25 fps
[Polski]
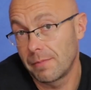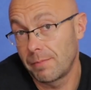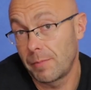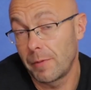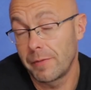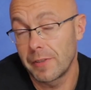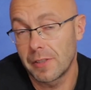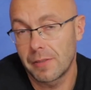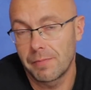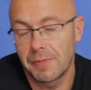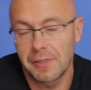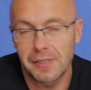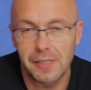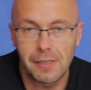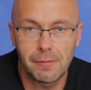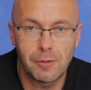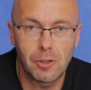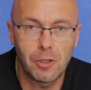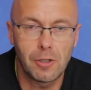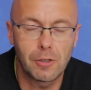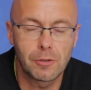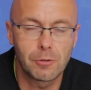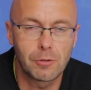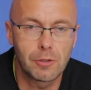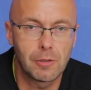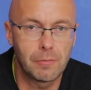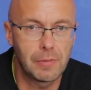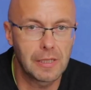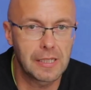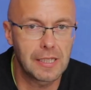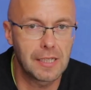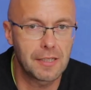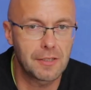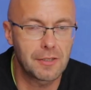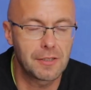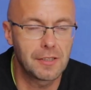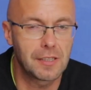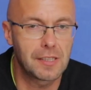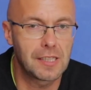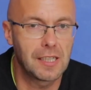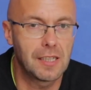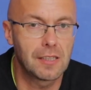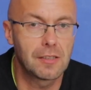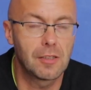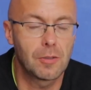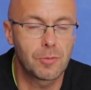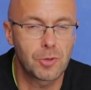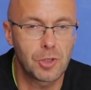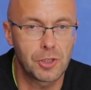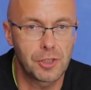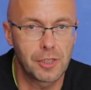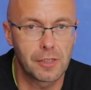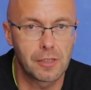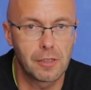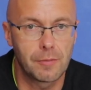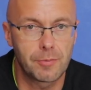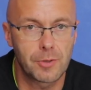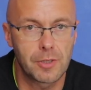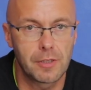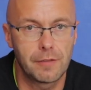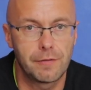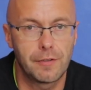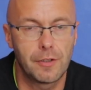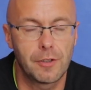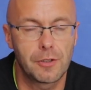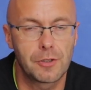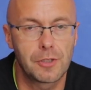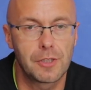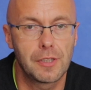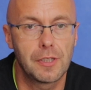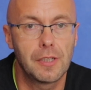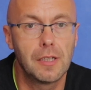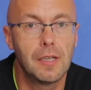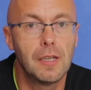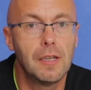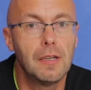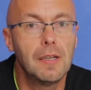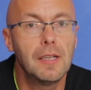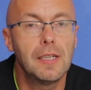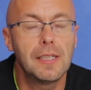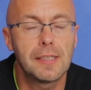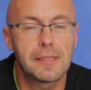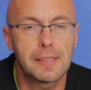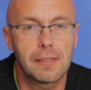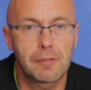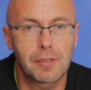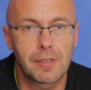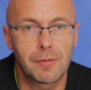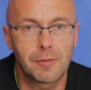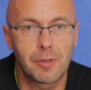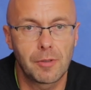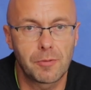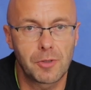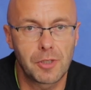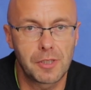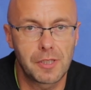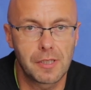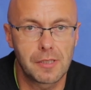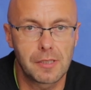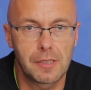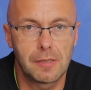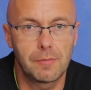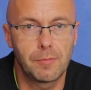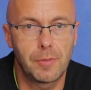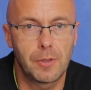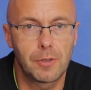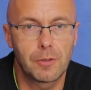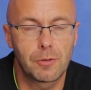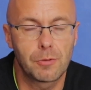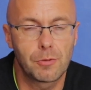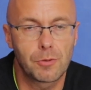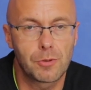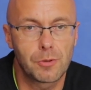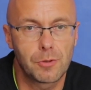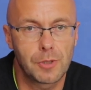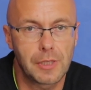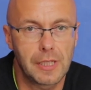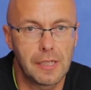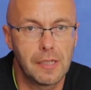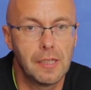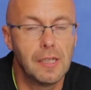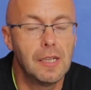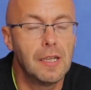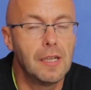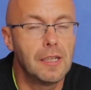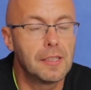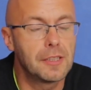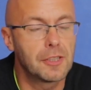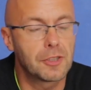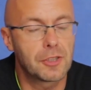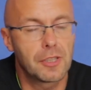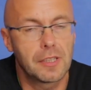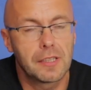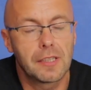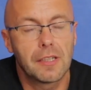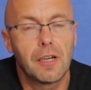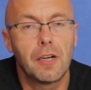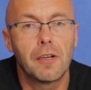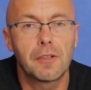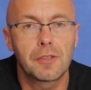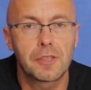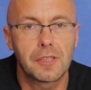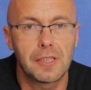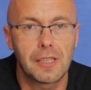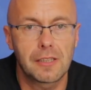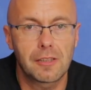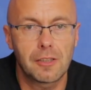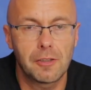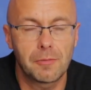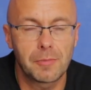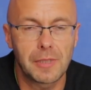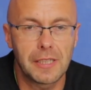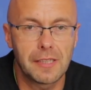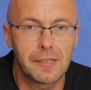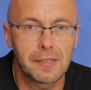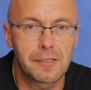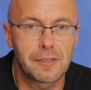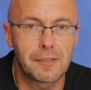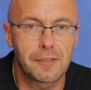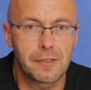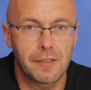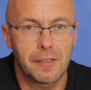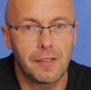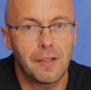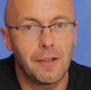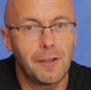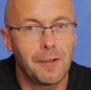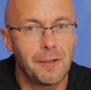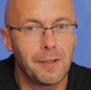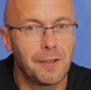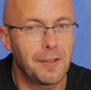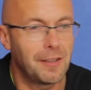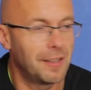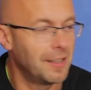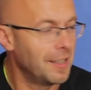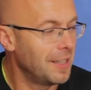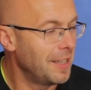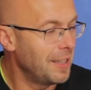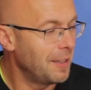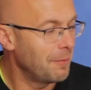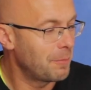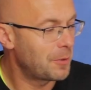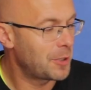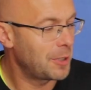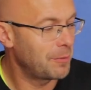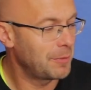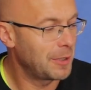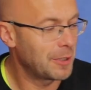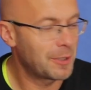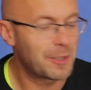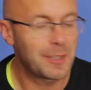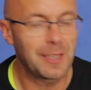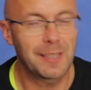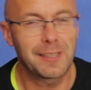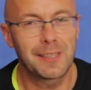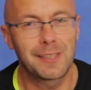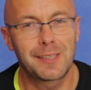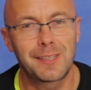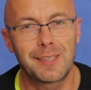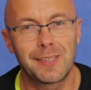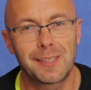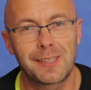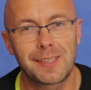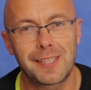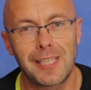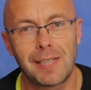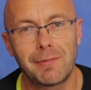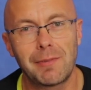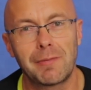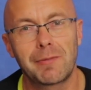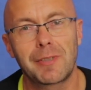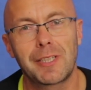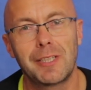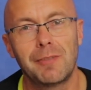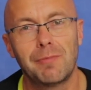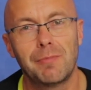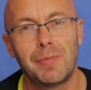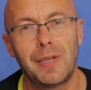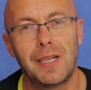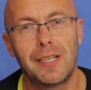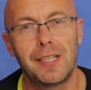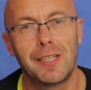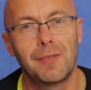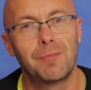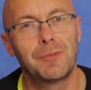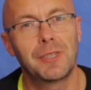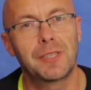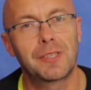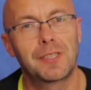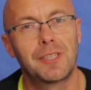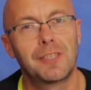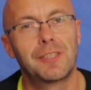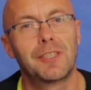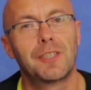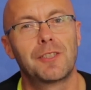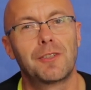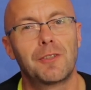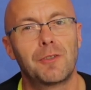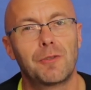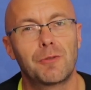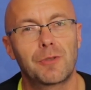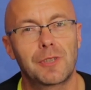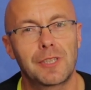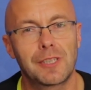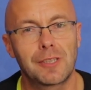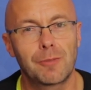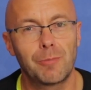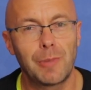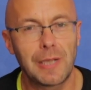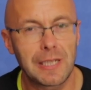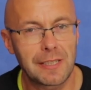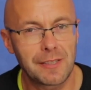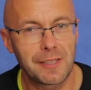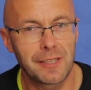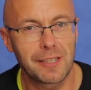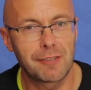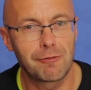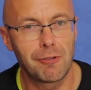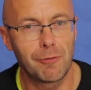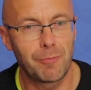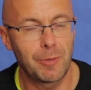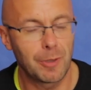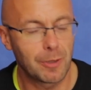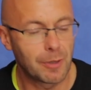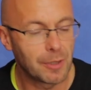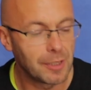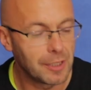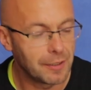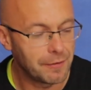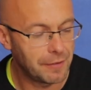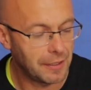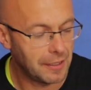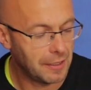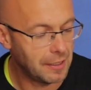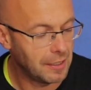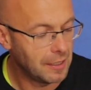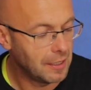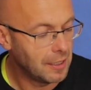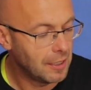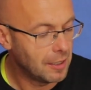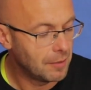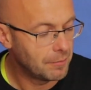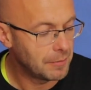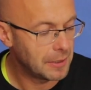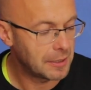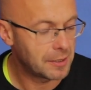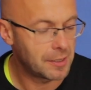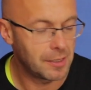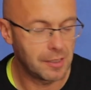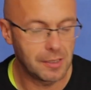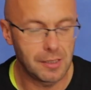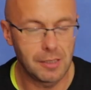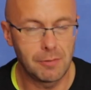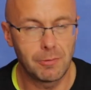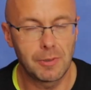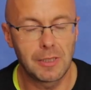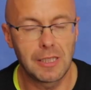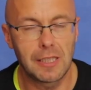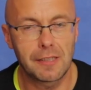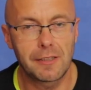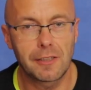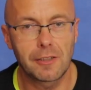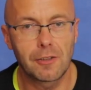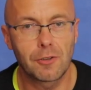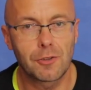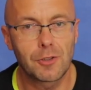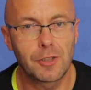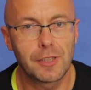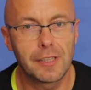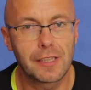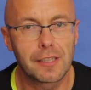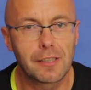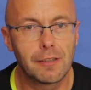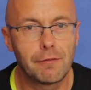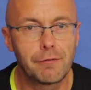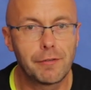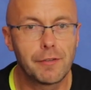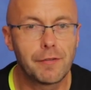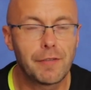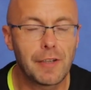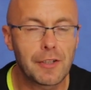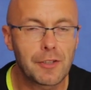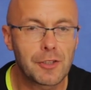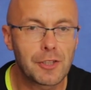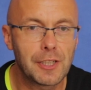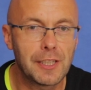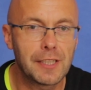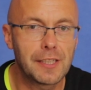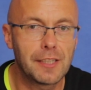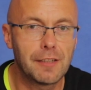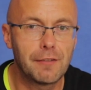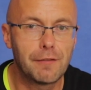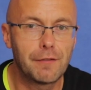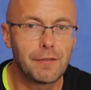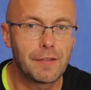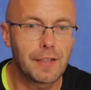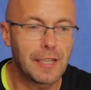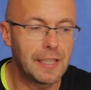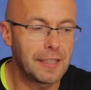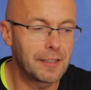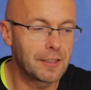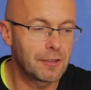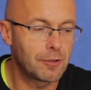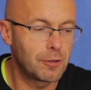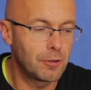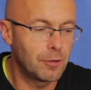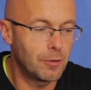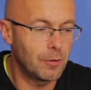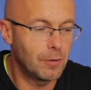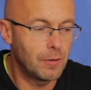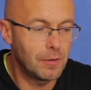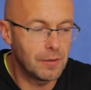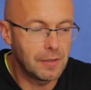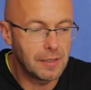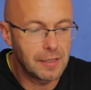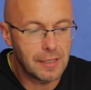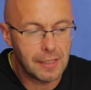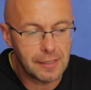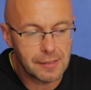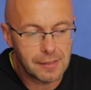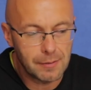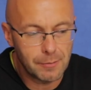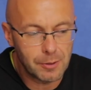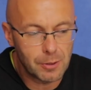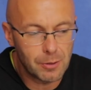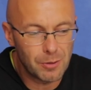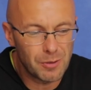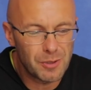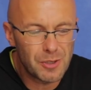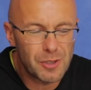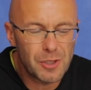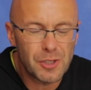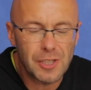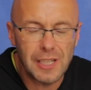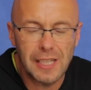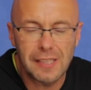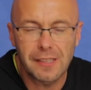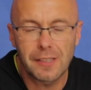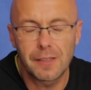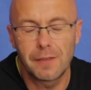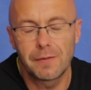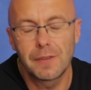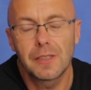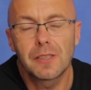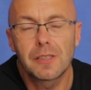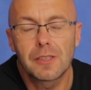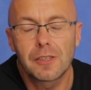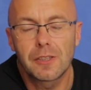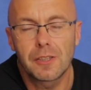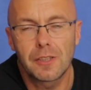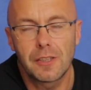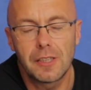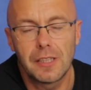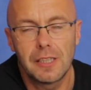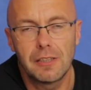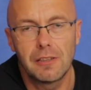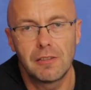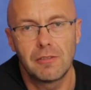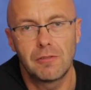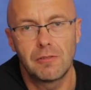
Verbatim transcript: powiedzmy samochodu, do bagażnika, dobrze się go przewozi i całkiem dobrze się z nim podróżuje. Jeżeli chodzi natomiast o przemieszczanie się z samym gimbalem, niestety to już jest bardziej kłopotliwe, między innymi dlatego, że jego wyważenie w ręku razem z lustrzanką jest trochę